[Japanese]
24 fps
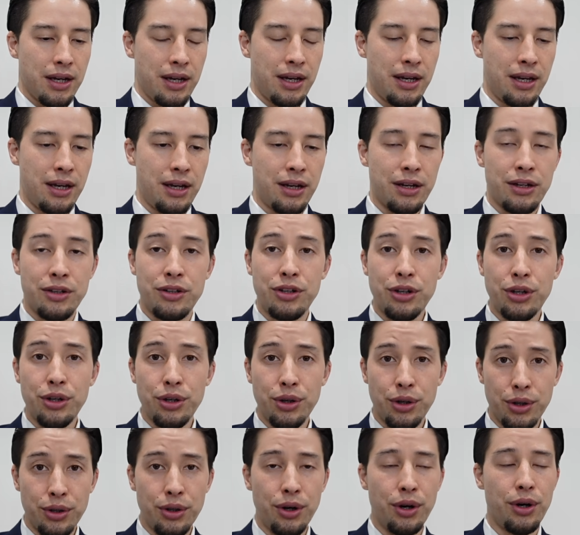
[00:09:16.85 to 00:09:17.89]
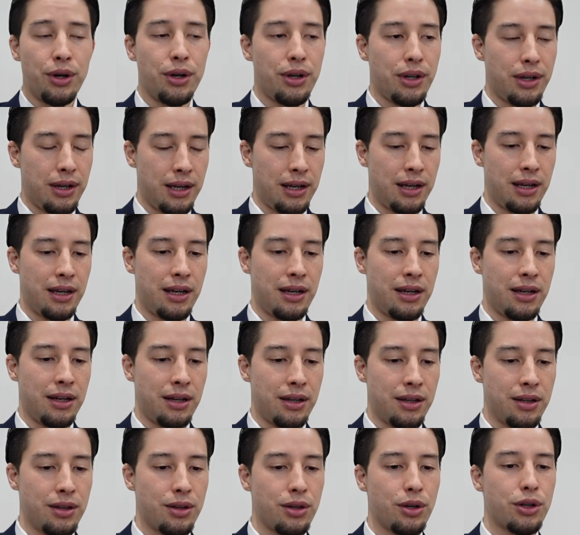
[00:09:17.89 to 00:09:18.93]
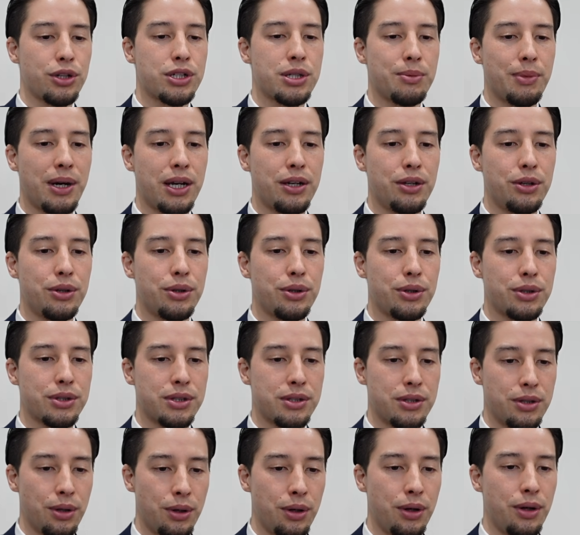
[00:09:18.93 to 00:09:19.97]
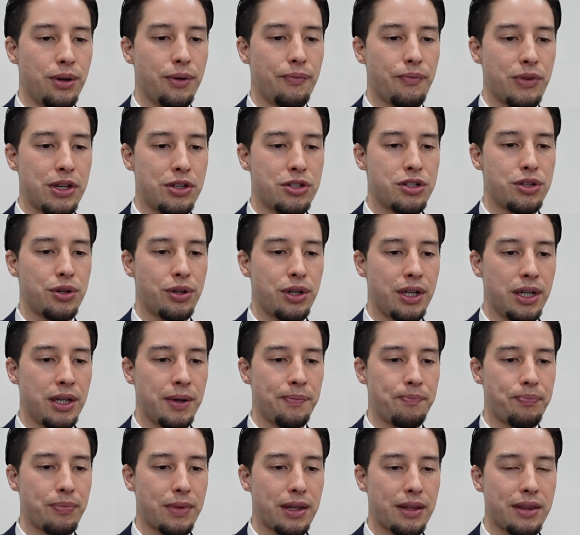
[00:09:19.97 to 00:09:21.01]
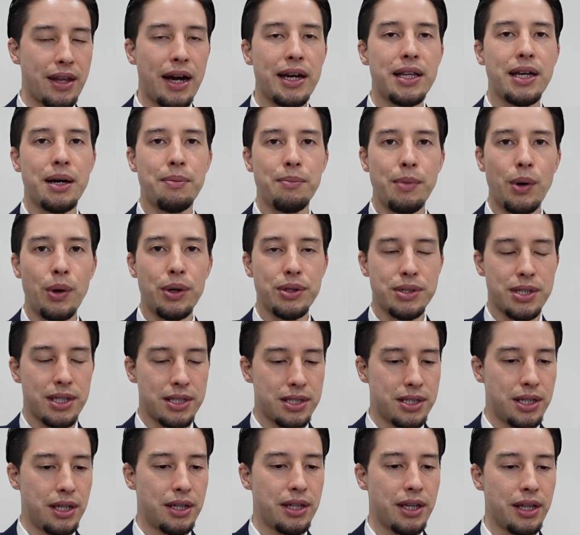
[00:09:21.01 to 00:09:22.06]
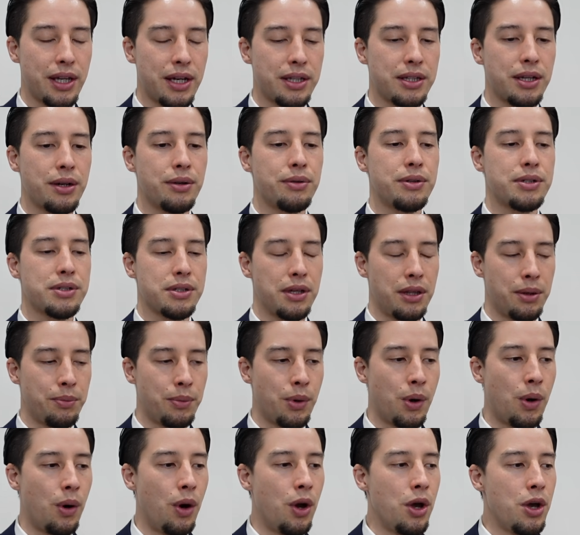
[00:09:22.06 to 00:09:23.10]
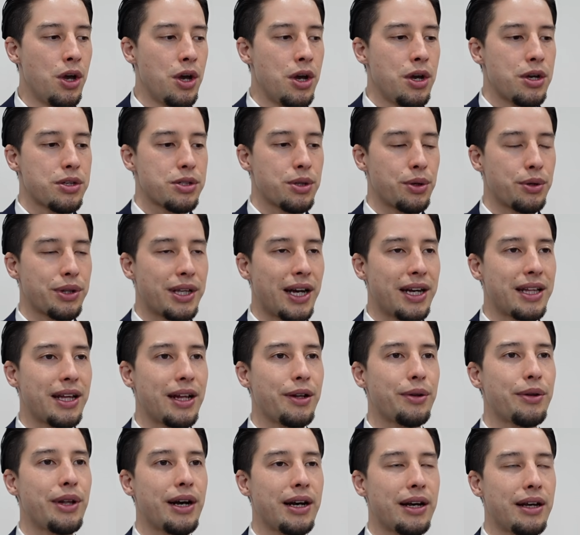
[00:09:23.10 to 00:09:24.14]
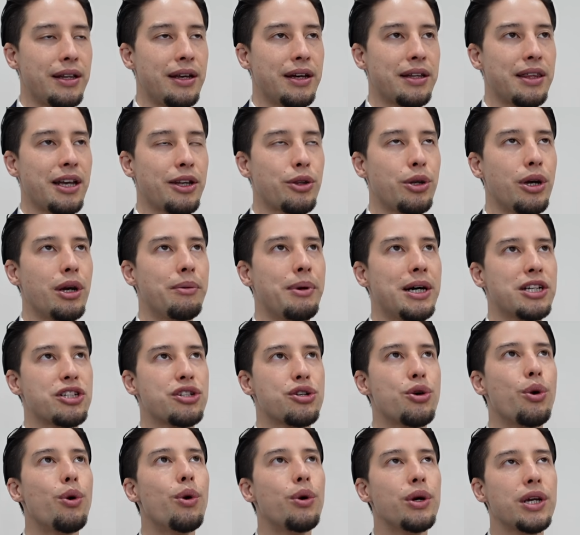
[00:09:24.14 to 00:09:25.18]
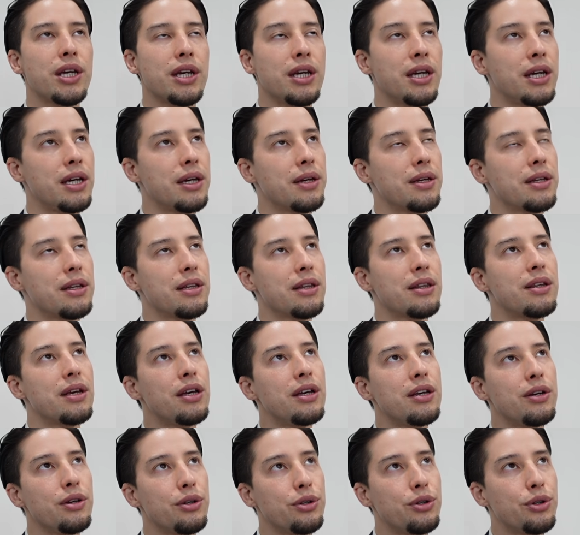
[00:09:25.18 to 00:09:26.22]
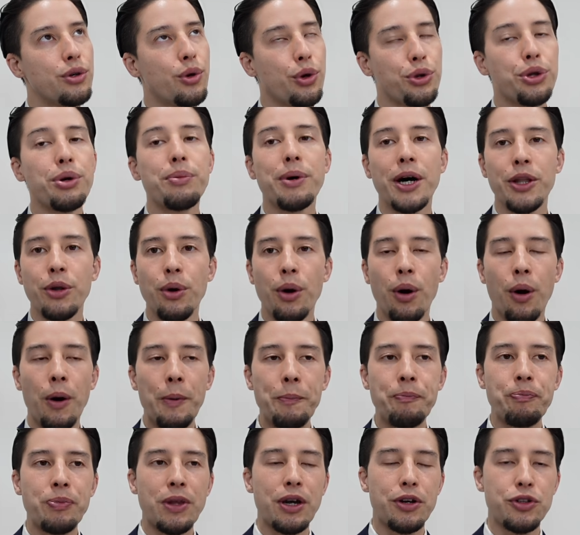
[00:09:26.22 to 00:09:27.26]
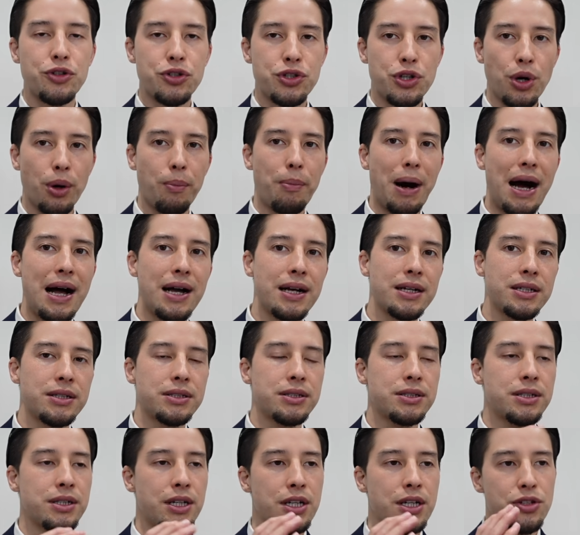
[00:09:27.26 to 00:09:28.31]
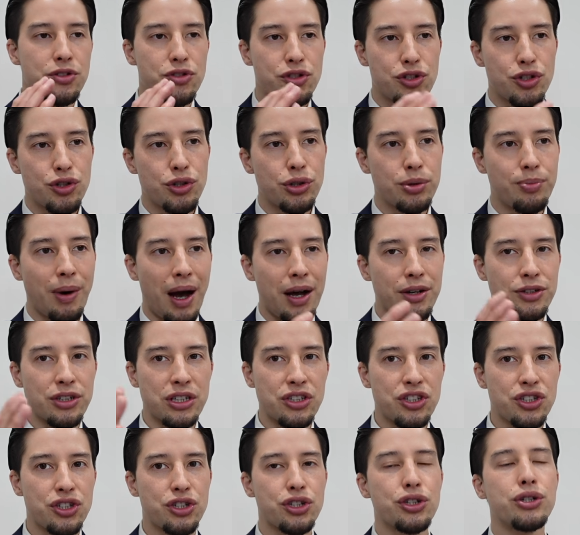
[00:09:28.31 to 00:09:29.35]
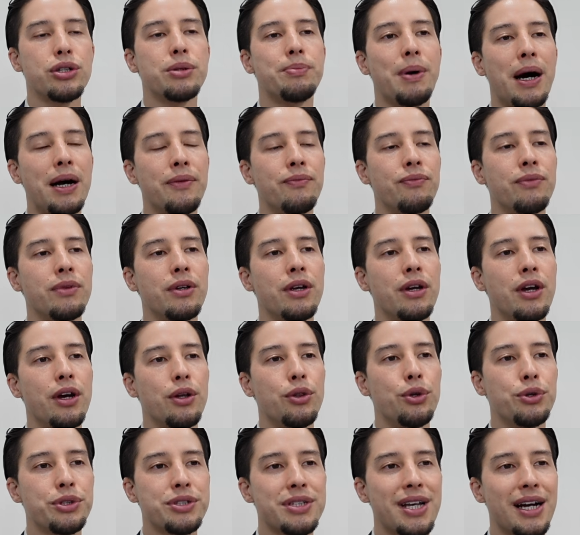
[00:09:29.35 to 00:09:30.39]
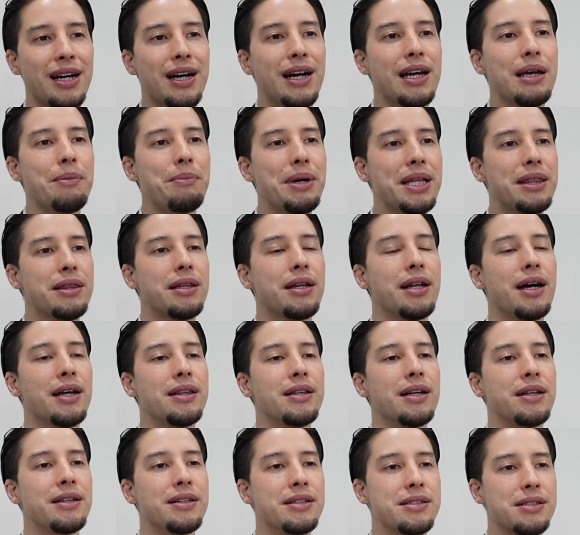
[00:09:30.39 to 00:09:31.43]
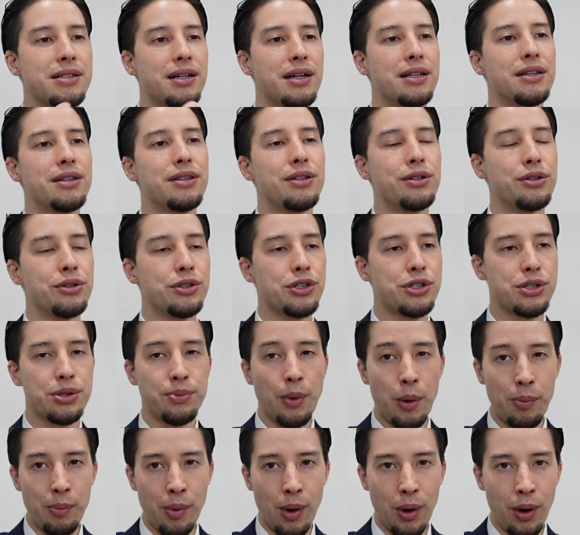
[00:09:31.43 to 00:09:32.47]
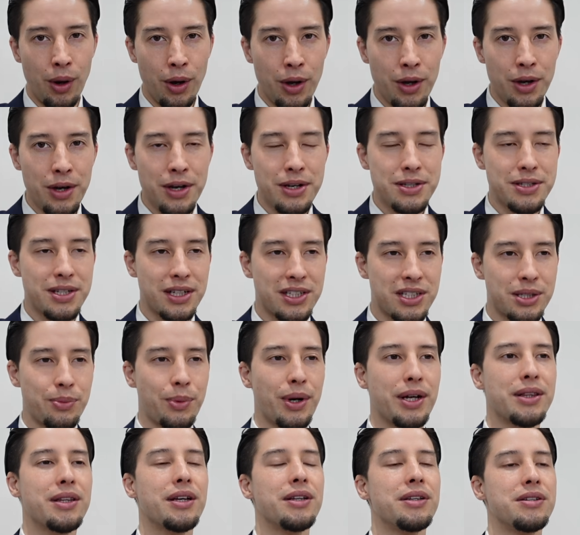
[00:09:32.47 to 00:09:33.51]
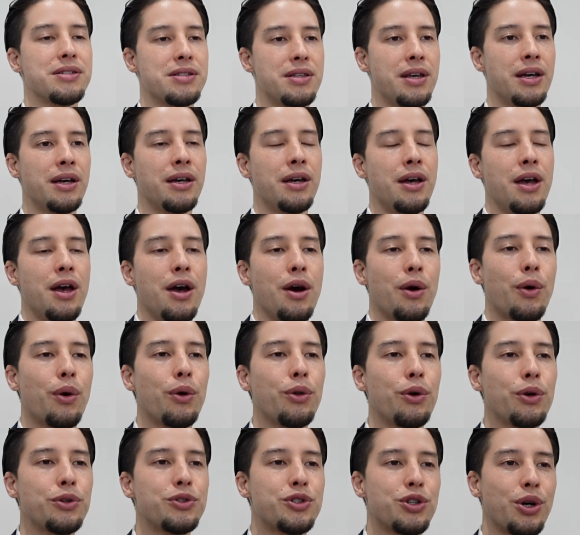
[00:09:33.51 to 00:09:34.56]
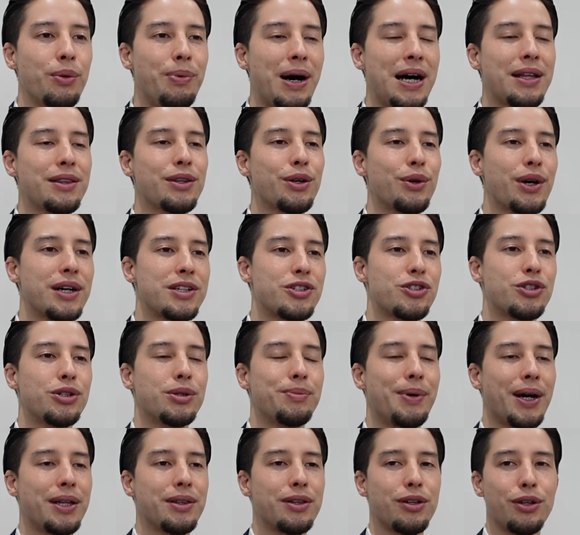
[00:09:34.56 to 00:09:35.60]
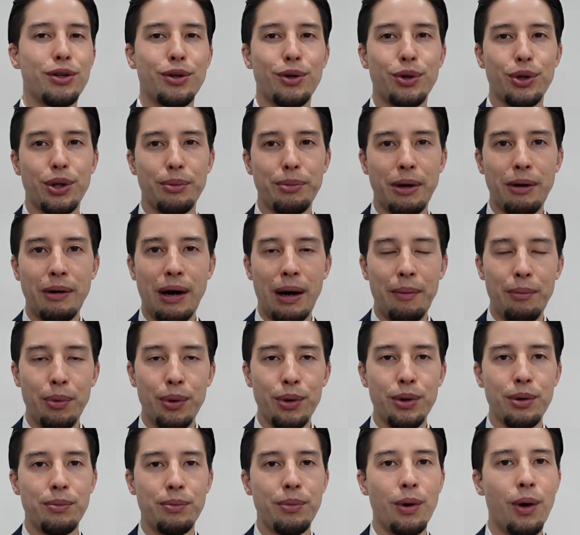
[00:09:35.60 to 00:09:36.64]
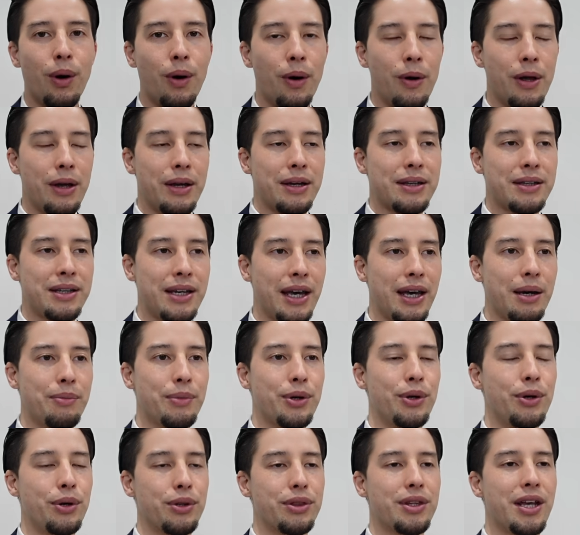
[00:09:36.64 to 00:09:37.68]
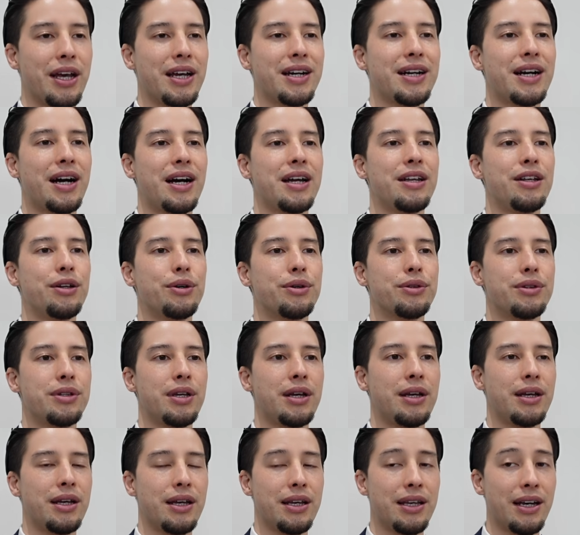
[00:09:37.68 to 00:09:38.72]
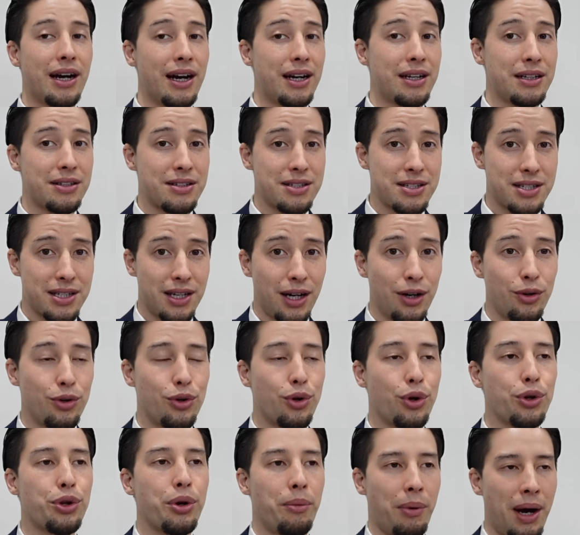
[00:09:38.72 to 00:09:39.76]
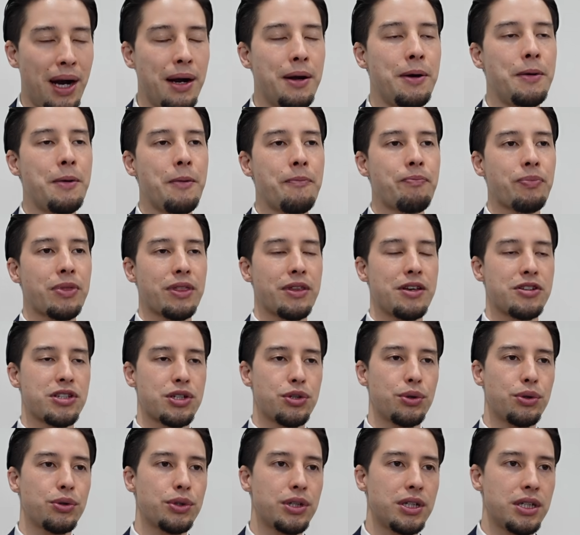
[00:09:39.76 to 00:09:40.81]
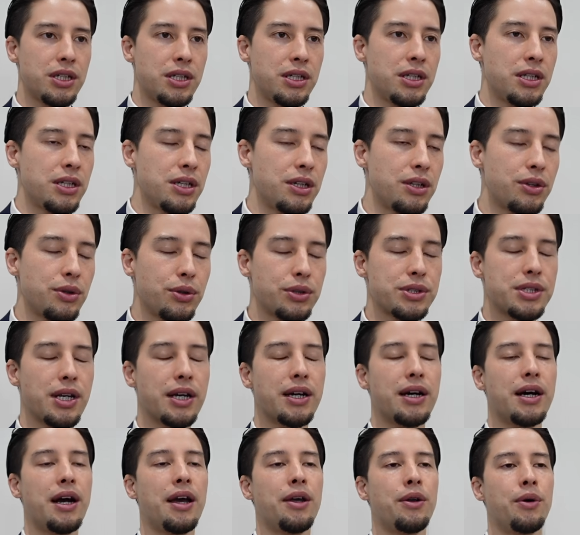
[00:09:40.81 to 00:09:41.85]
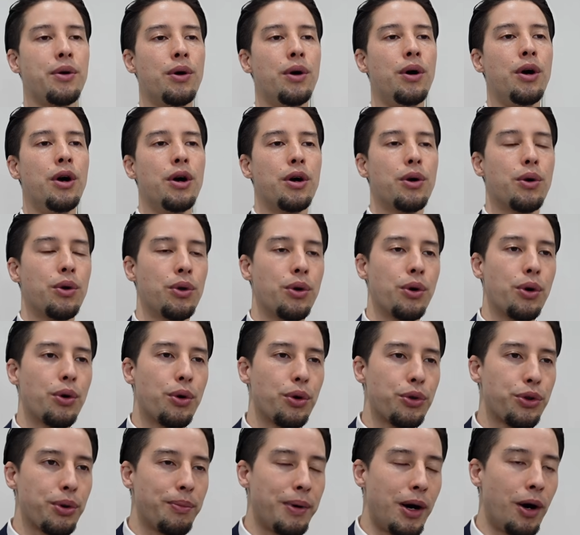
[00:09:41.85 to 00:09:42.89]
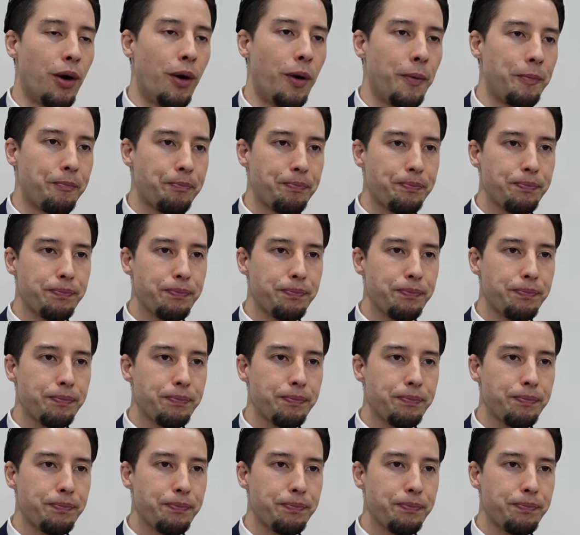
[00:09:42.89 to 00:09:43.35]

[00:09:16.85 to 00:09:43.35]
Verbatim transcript: えー、竜王の、えー、豊島竜王と一緒に対談もさせていただいてるんですけどもその対談の中で例えば将棋でいう言葉の序盤中盤終盤の境目って何なんですかっていう質問もさせてもらったんですねこの序盤とか終盤っていう言葉は僕もゲームの展開によってやはり使う言葉で将棋の世界のこの言葉を